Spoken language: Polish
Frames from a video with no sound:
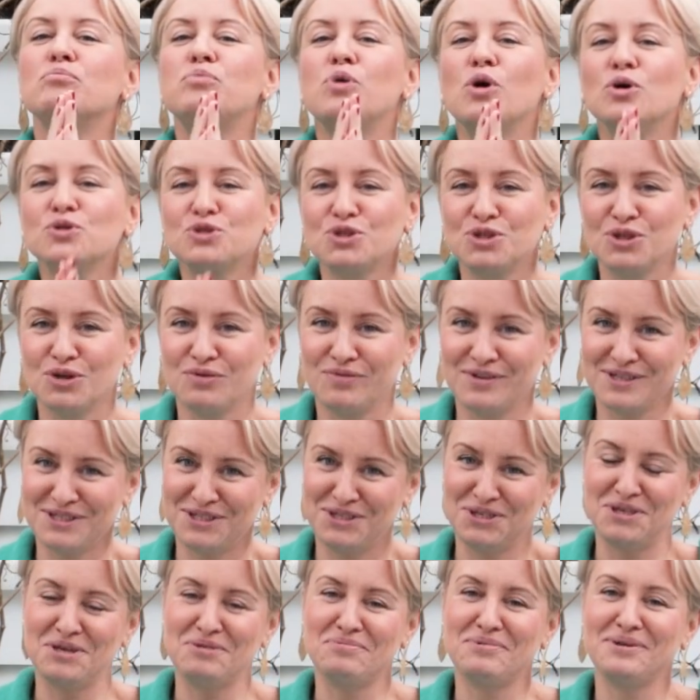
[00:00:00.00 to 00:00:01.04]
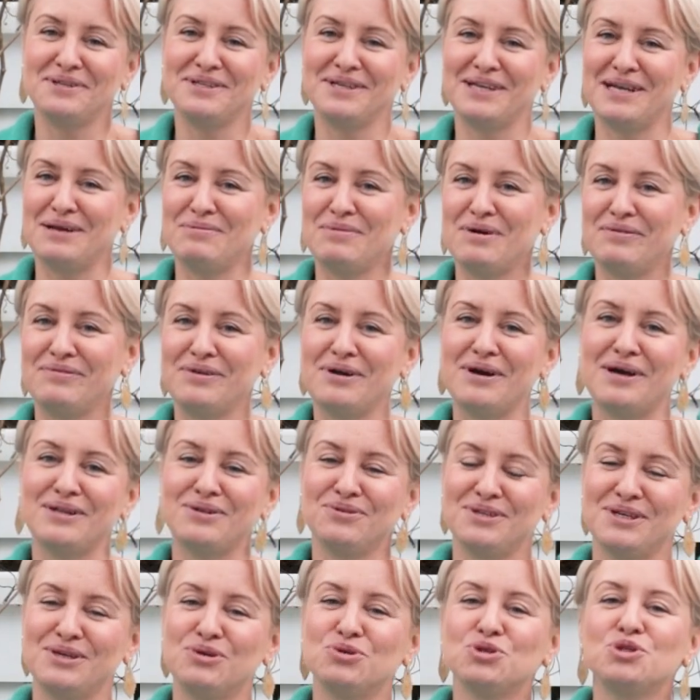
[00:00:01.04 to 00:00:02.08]
Mocno Was dzisiaj będę namawiała
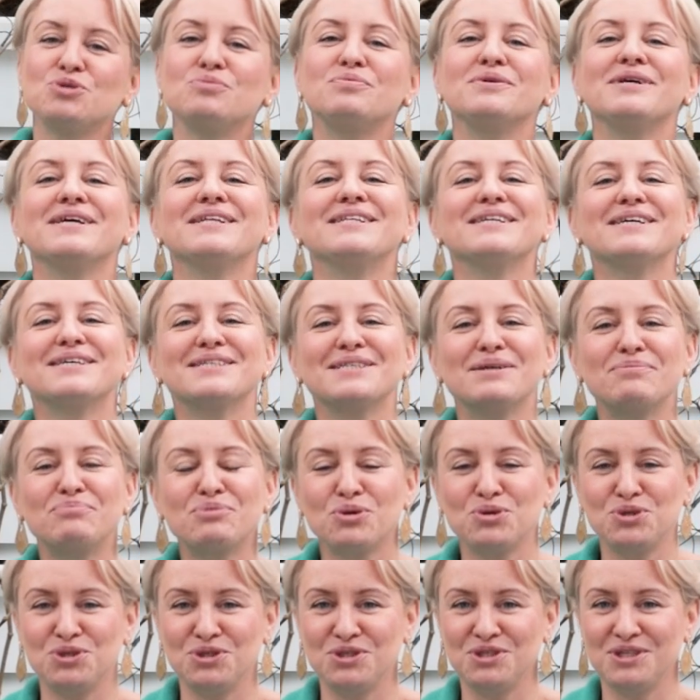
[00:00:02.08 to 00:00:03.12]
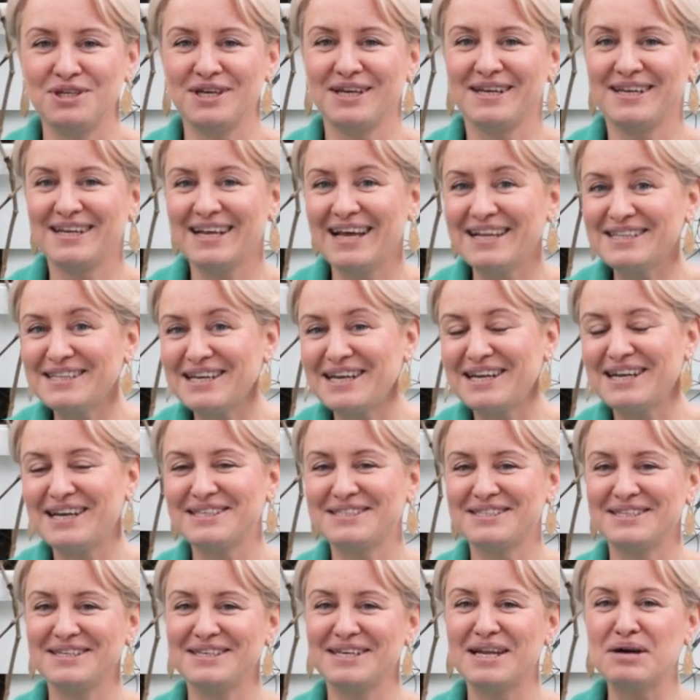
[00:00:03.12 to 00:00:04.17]
do tego, żeby jednak zaprosić je na
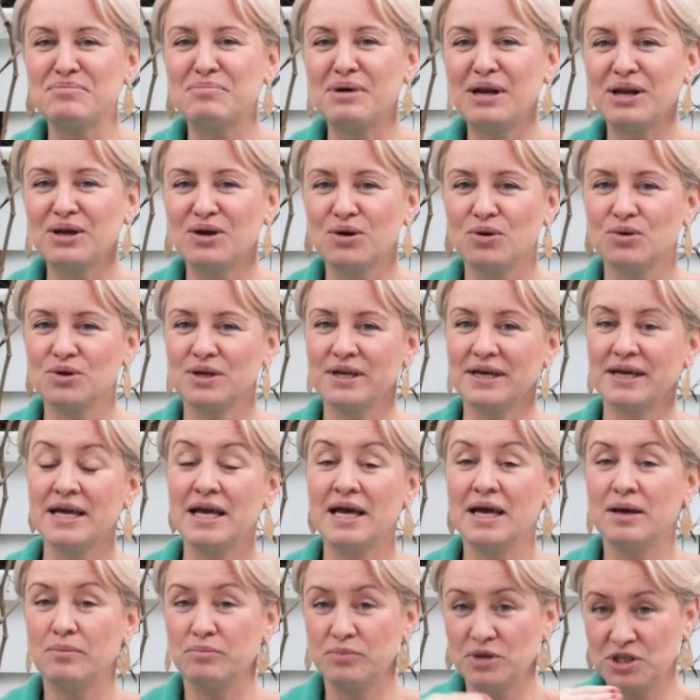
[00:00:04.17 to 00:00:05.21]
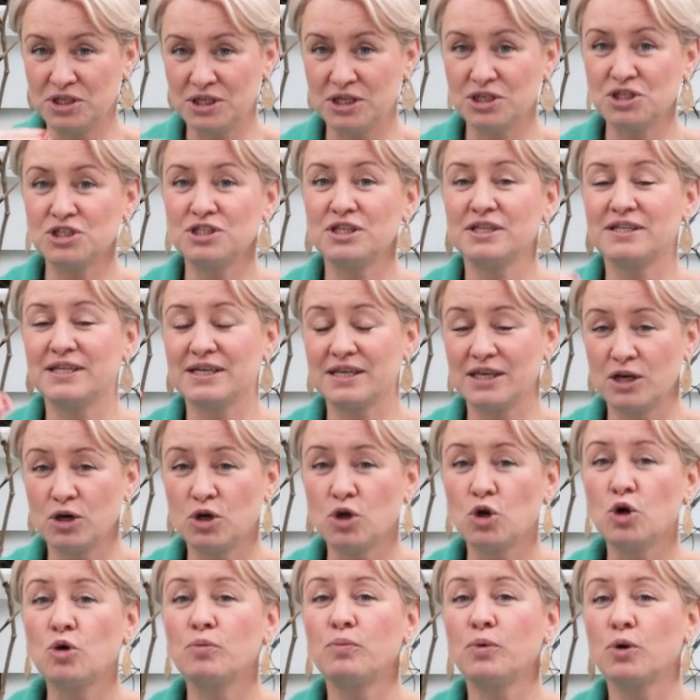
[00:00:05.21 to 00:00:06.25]
tarasy, na balkony. Myślę, że te takie
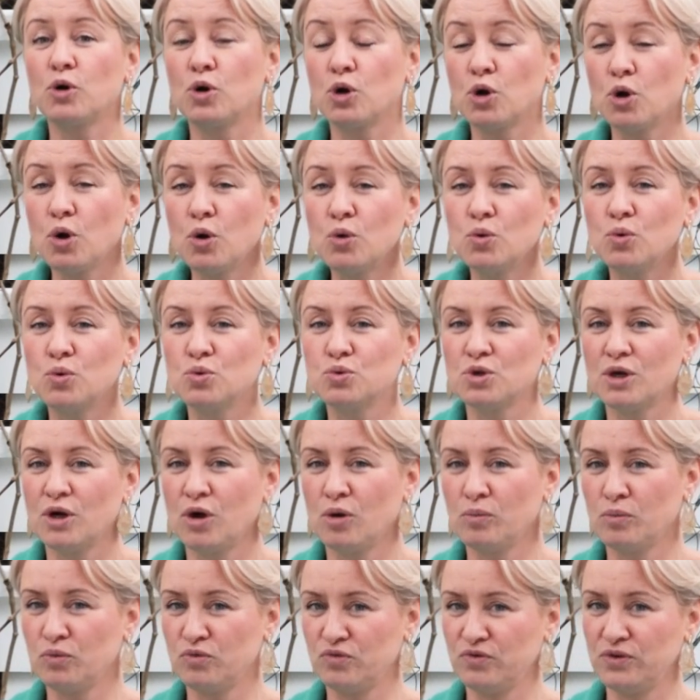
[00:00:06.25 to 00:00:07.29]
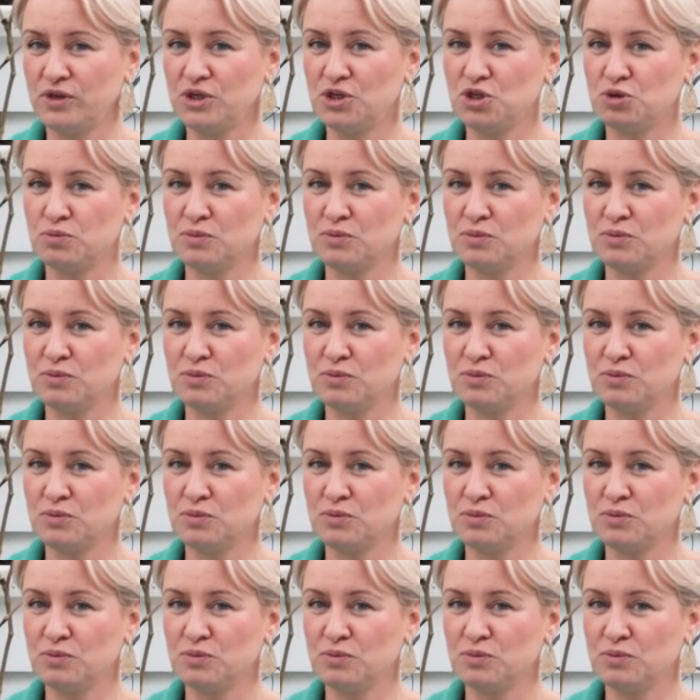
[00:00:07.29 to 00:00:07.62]
krok po kroku, które omówiliśmy,